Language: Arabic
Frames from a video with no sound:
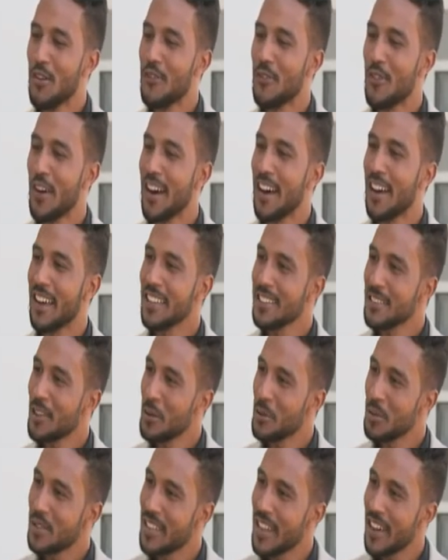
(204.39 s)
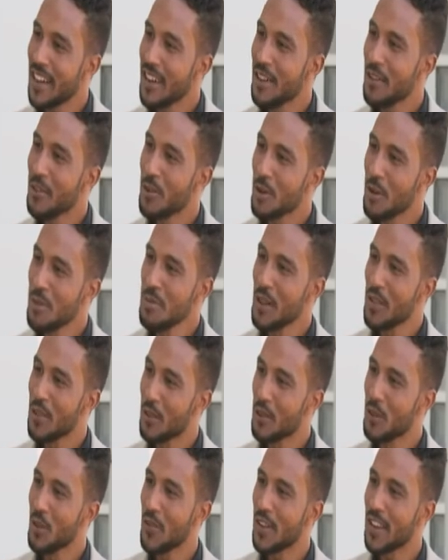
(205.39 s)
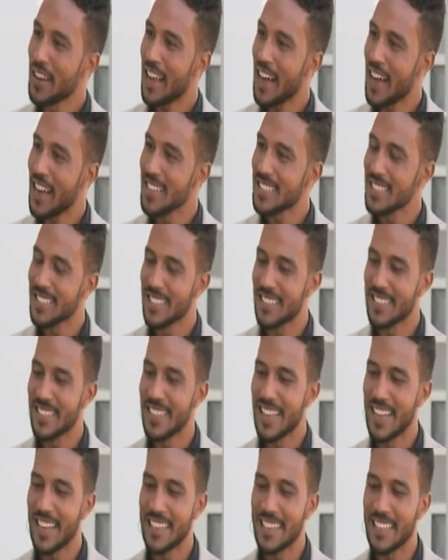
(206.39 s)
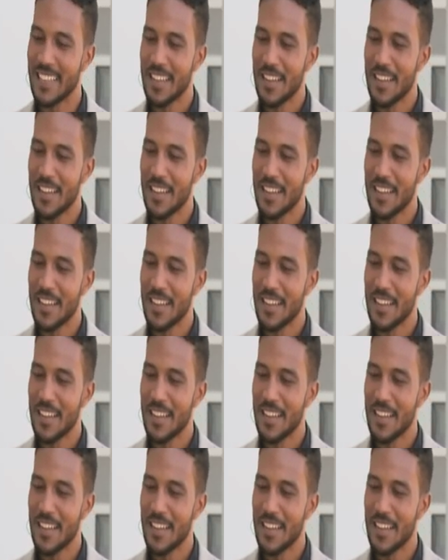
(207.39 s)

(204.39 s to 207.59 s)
فانت عدت رغم الظروف الحاصله دي يعني